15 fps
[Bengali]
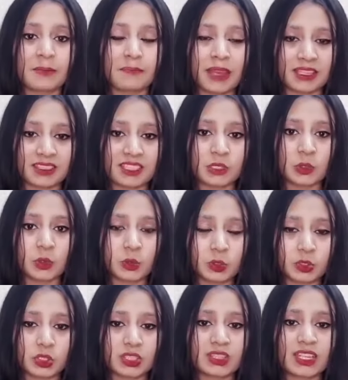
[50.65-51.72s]
পাত্রের
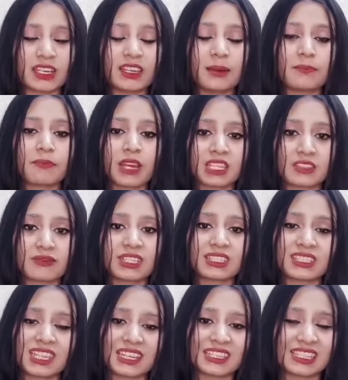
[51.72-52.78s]
উচ্চতা পাঁচ ফিট
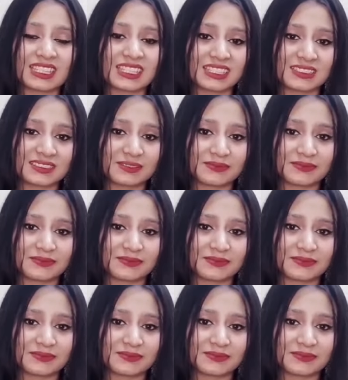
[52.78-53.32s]
চার ইঞ্চি